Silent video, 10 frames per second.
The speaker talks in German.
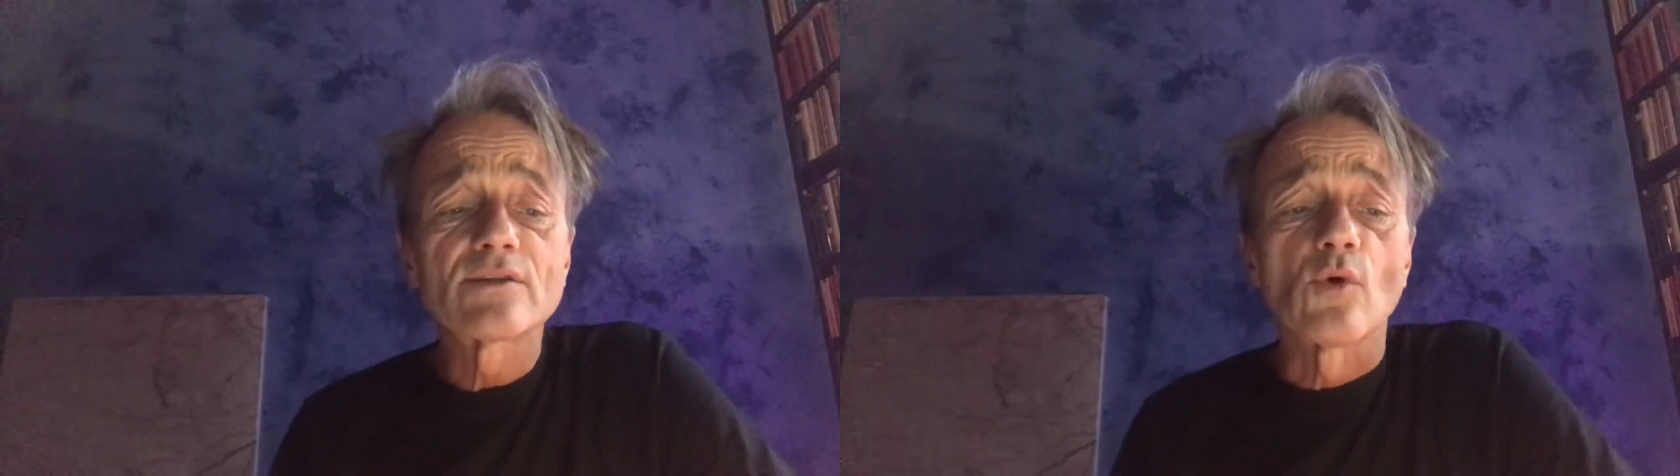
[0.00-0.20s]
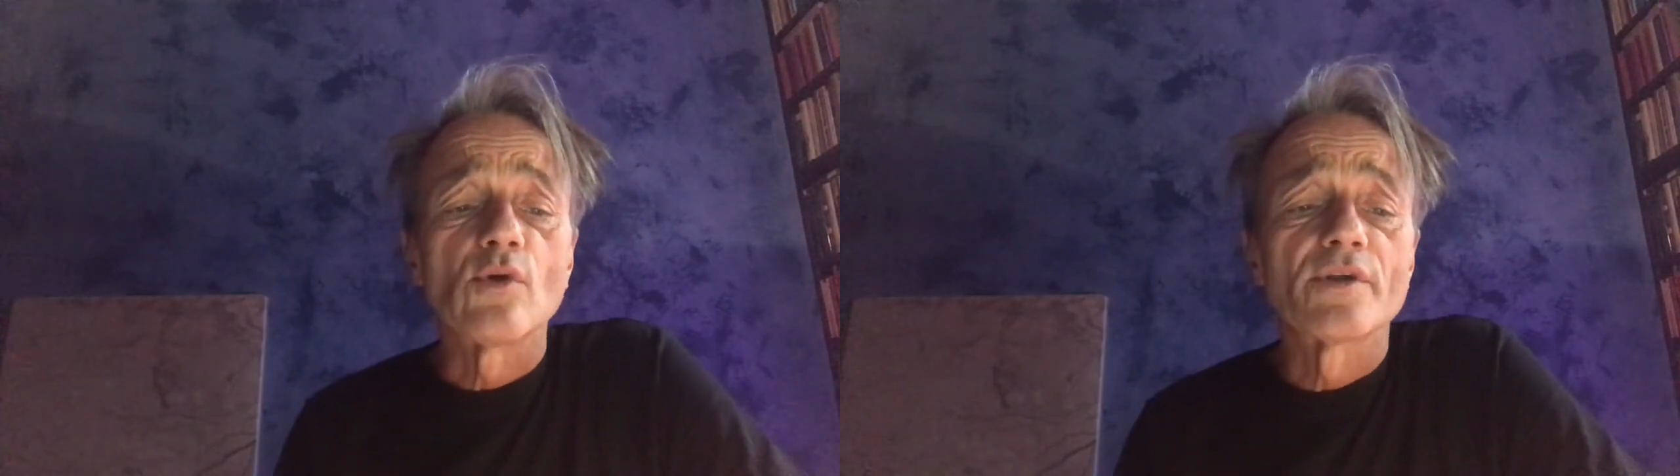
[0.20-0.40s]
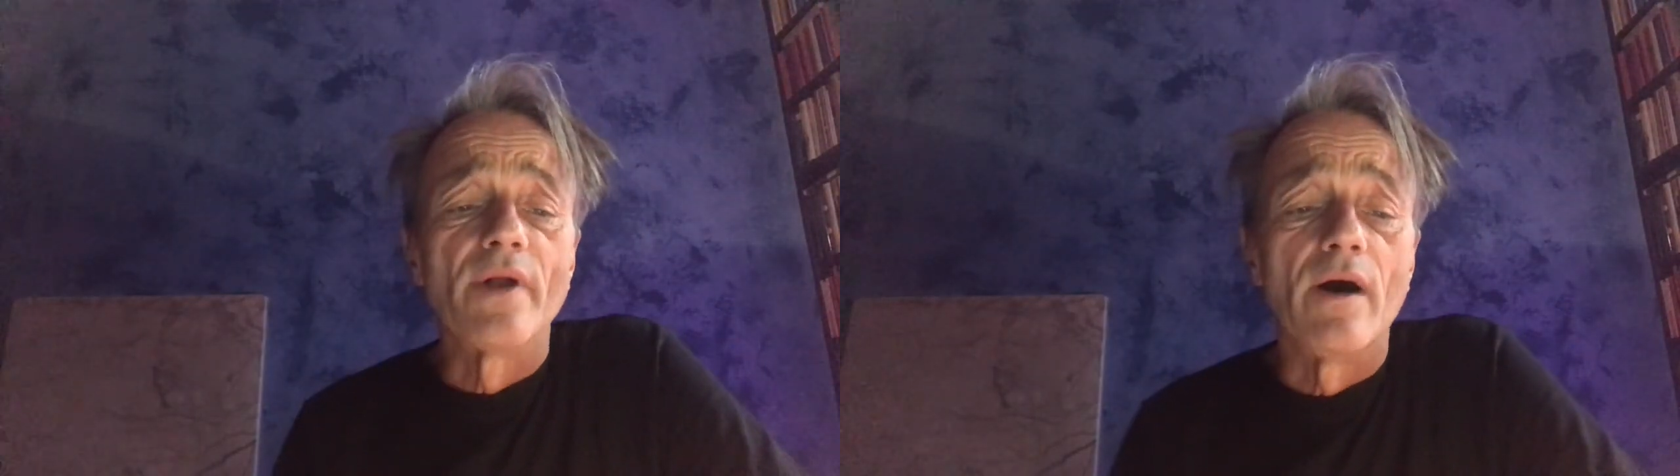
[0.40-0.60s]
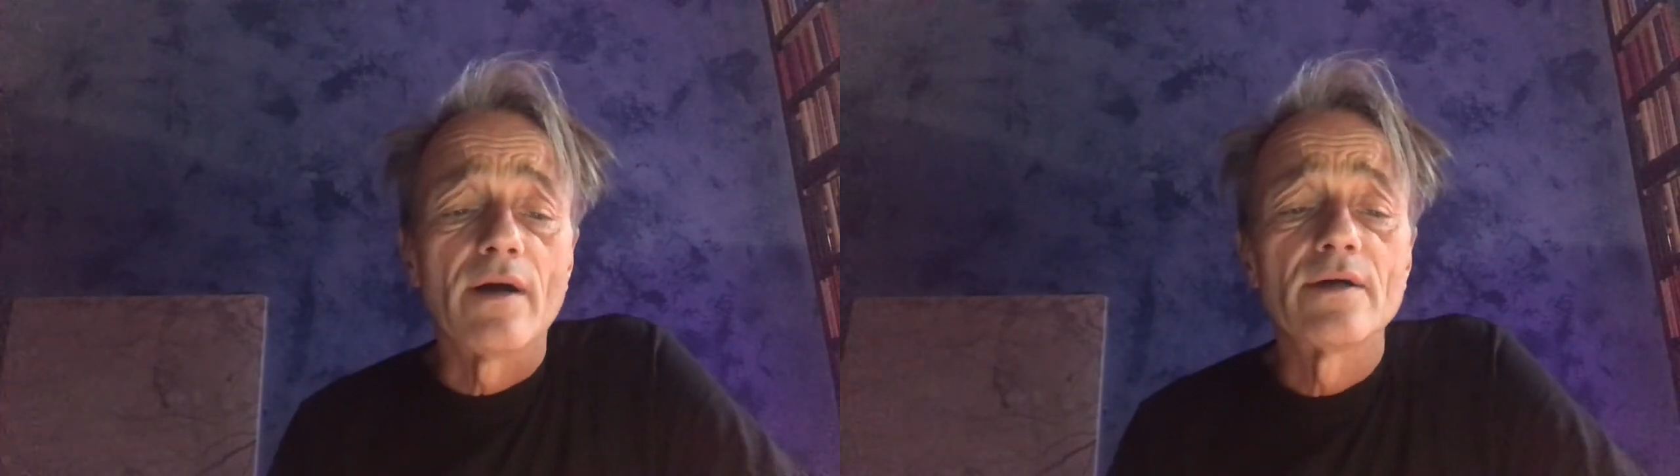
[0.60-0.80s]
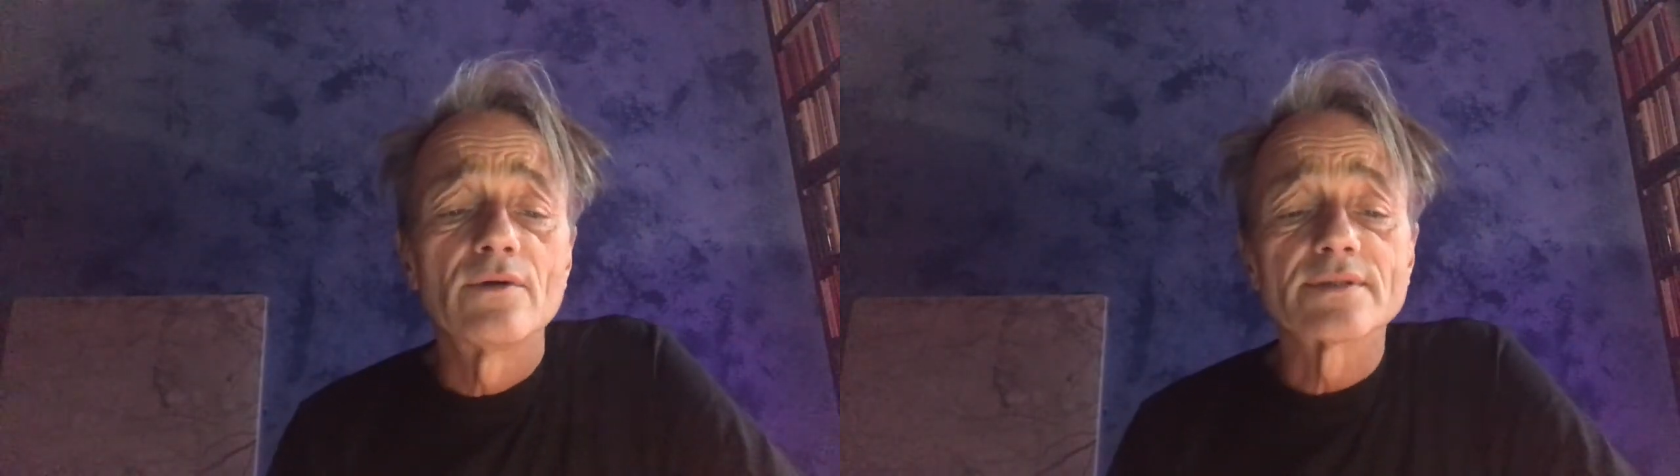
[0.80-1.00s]
doch
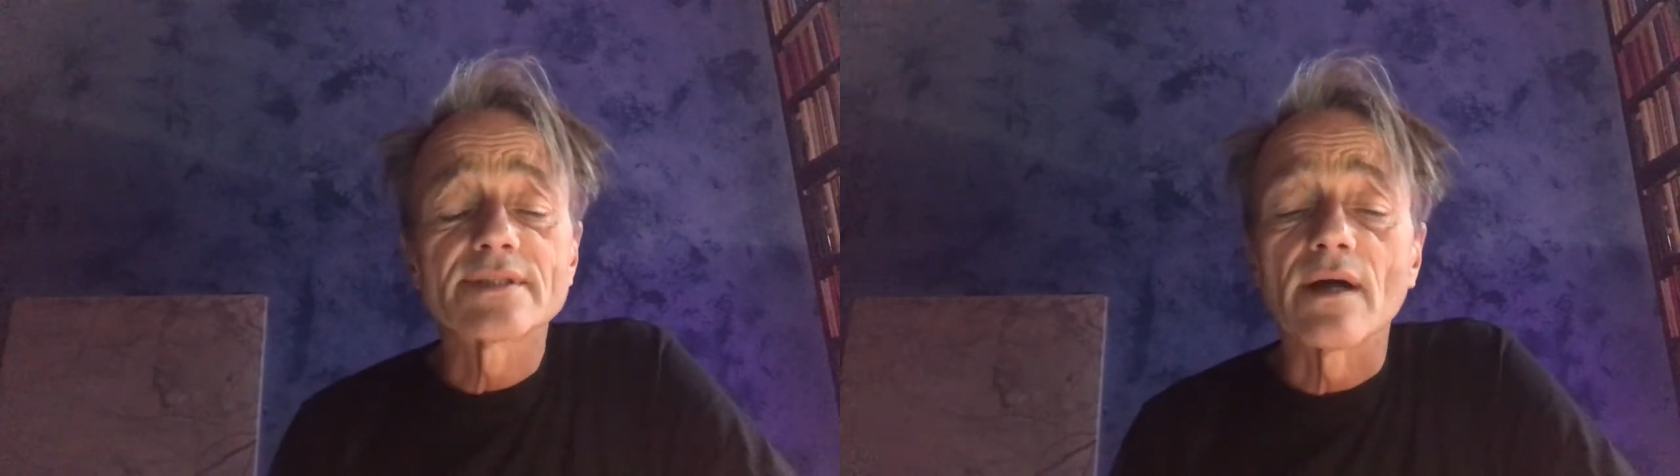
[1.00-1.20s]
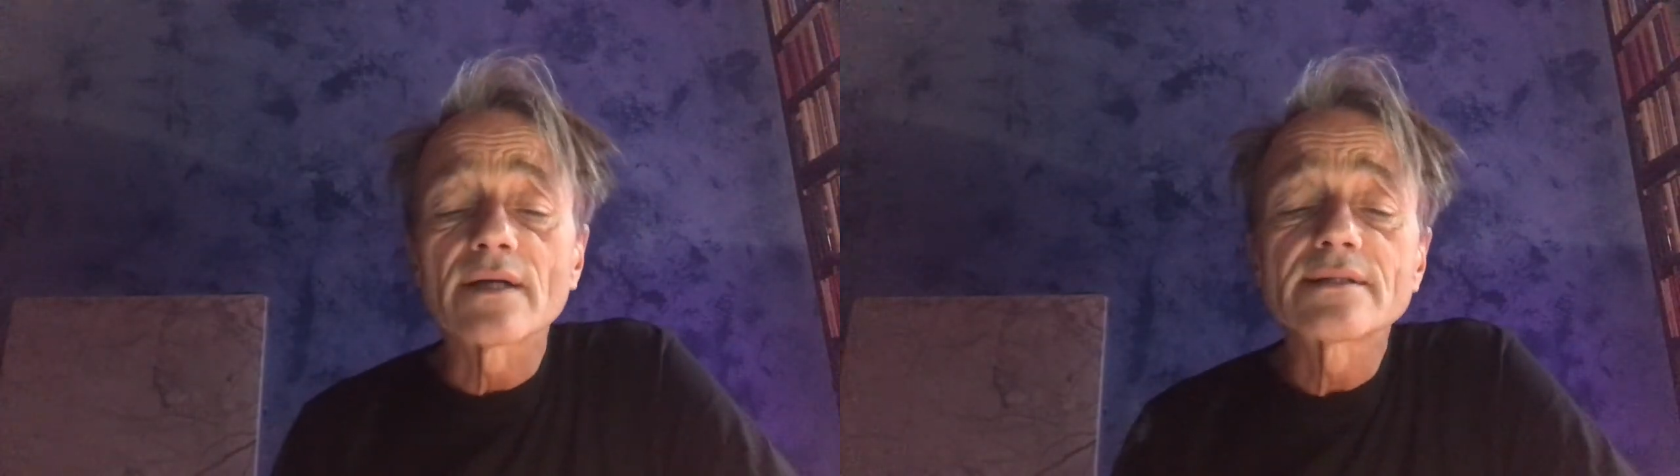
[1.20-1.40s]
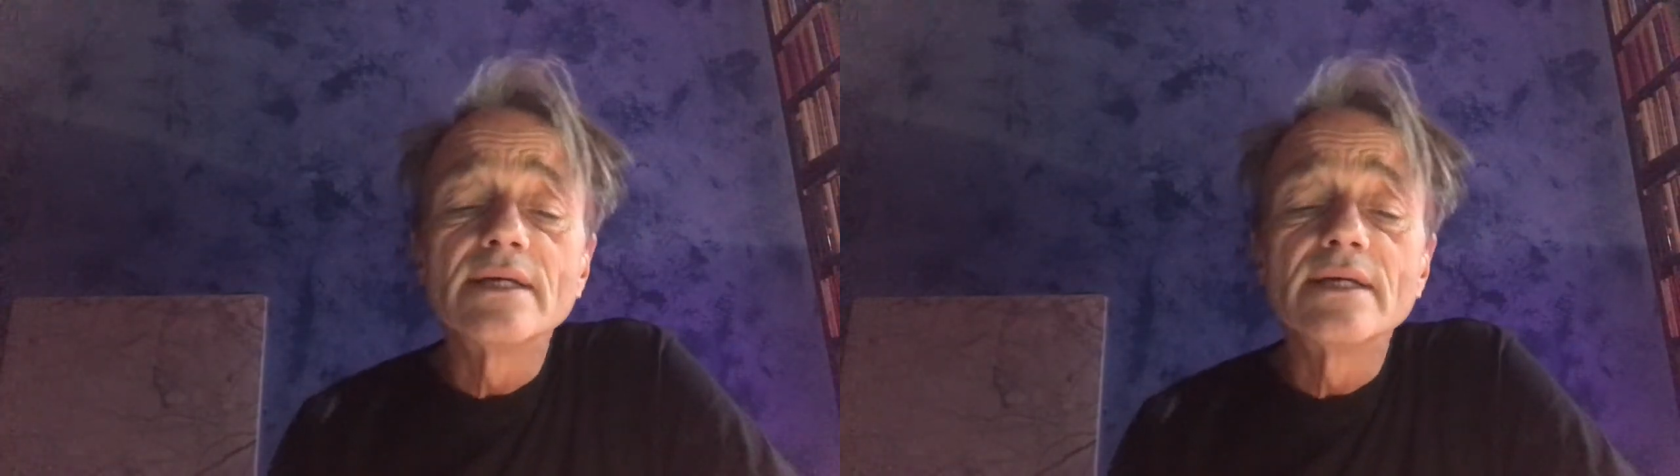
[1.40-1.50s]
nach und sagt,